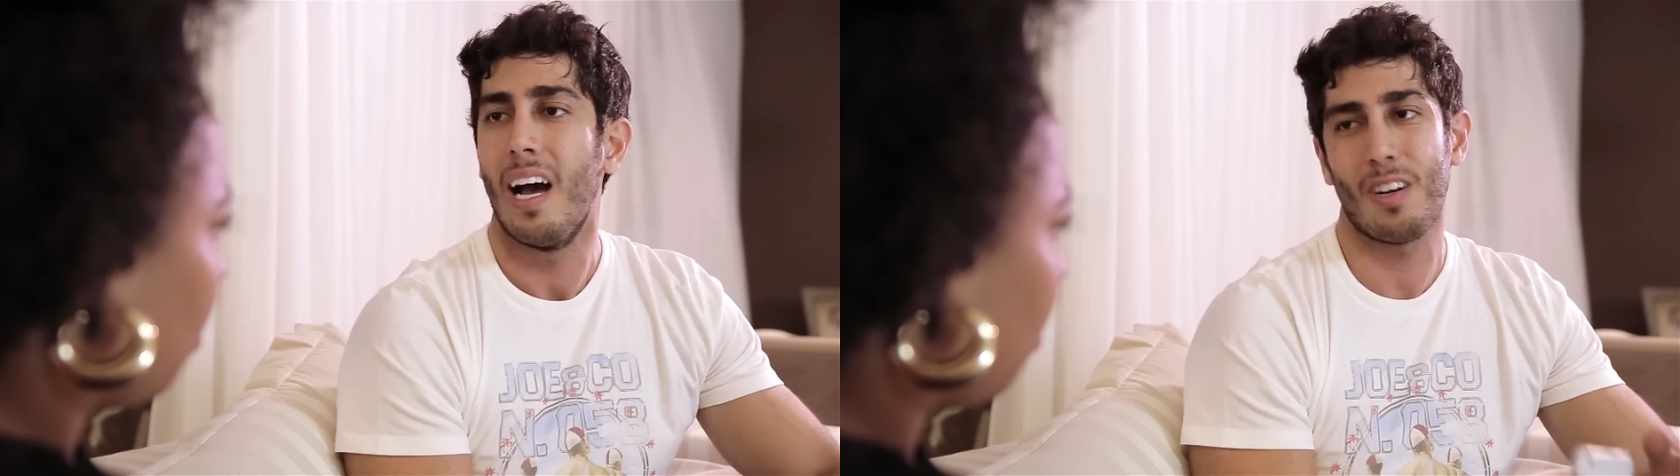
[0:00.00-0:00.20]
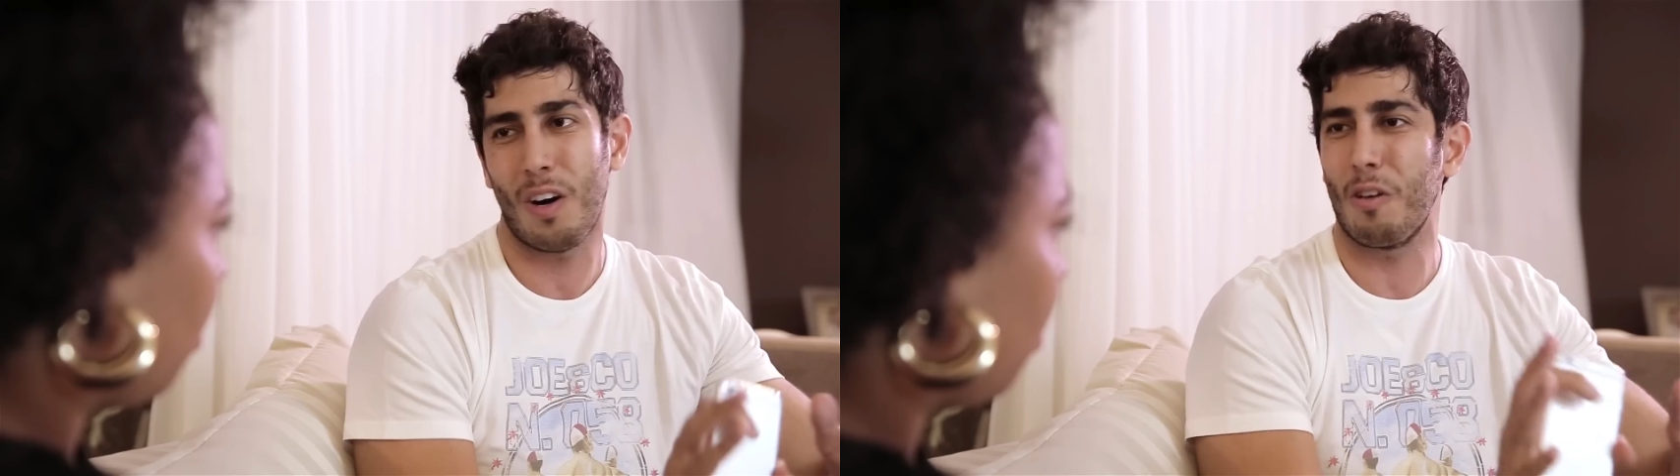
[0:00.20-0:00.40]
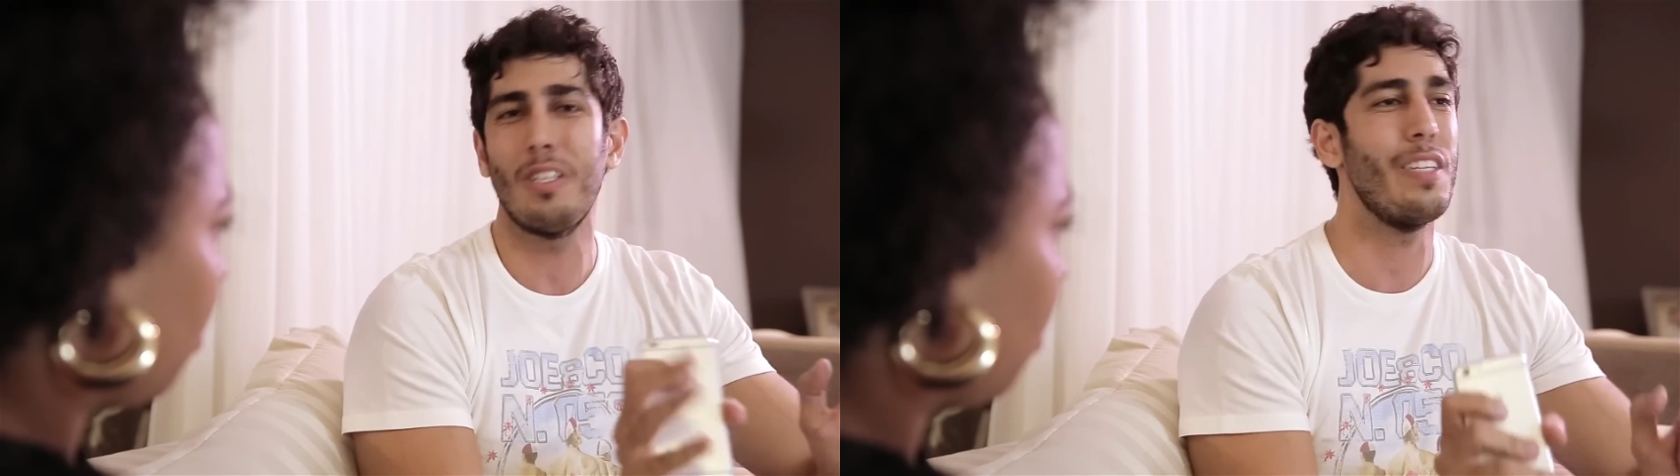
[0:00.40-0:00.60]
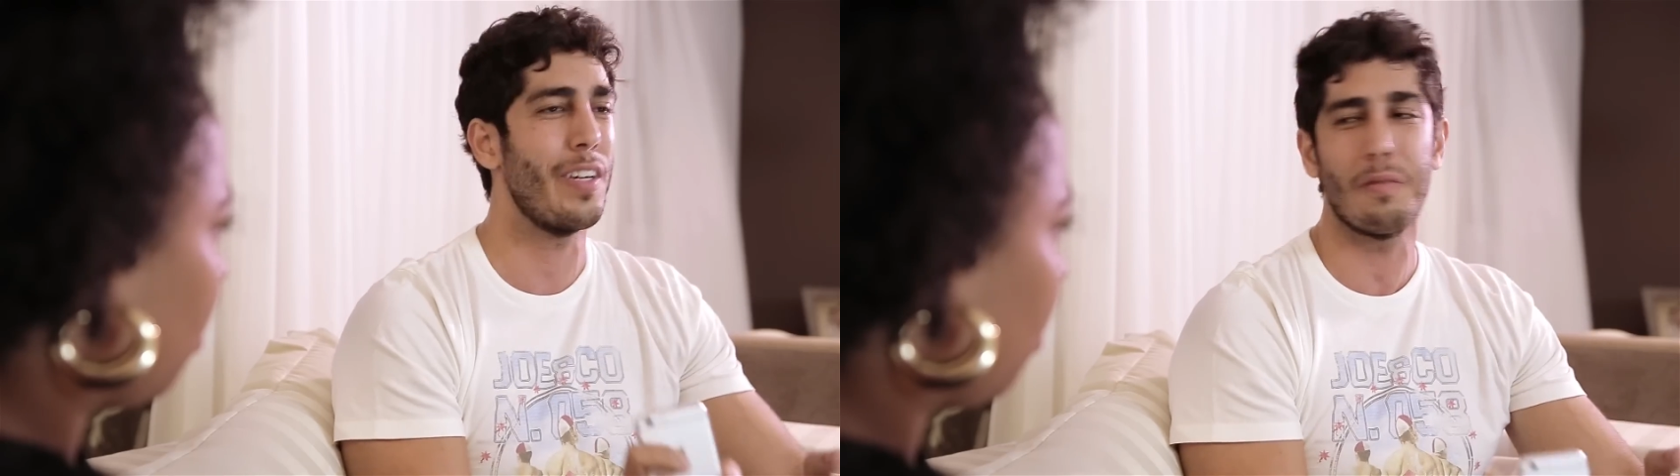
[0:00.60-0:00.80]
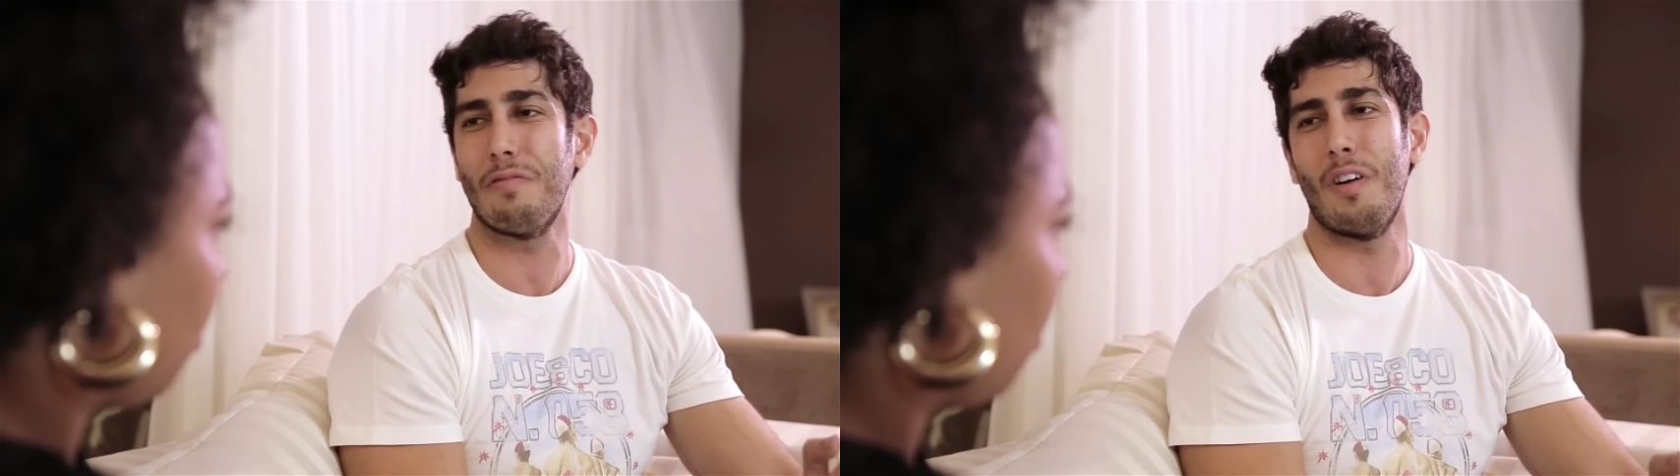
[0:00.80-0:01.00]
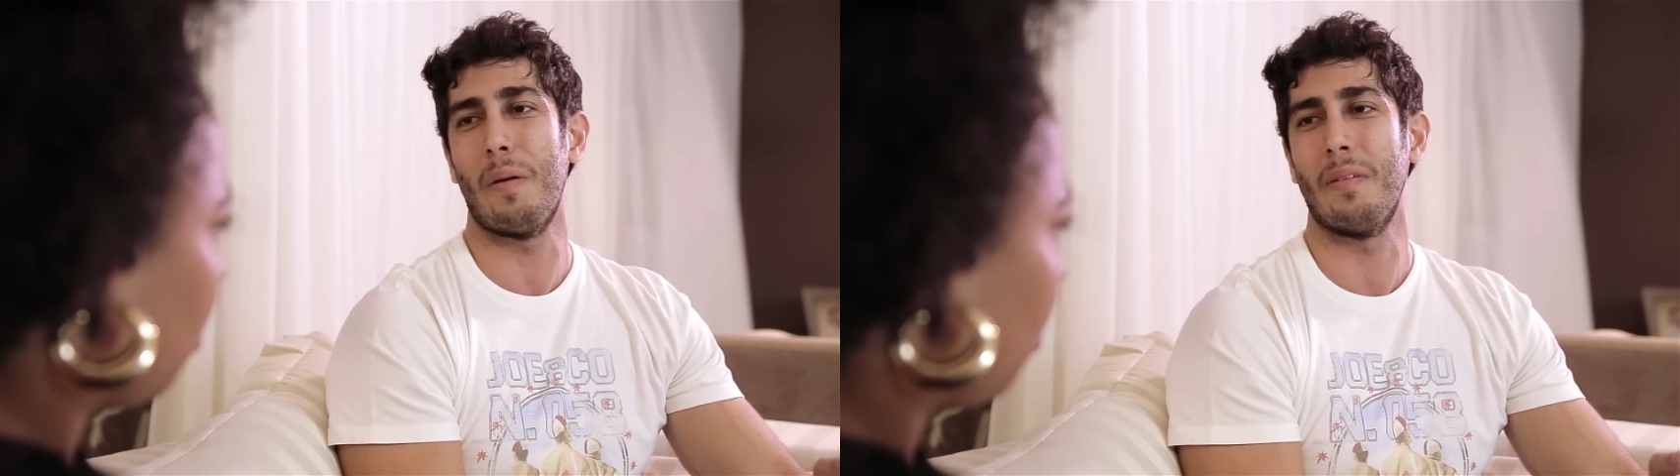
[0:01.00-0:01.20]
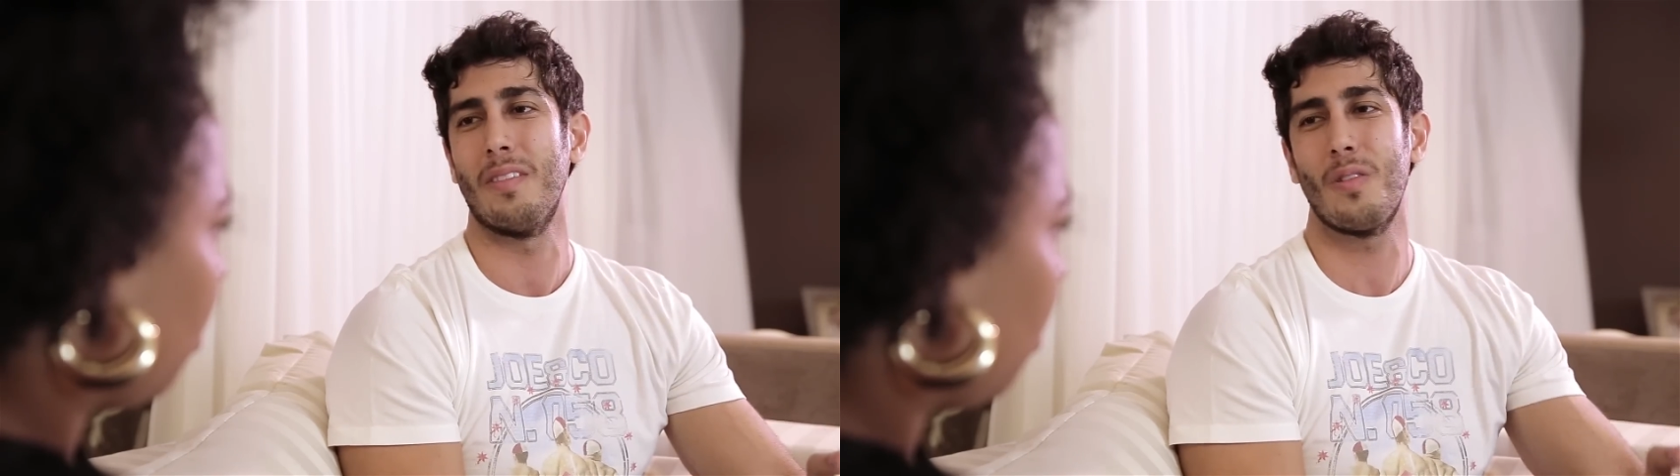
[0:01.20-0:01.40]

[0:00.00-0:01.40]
Agora, hoje, você vem com fome.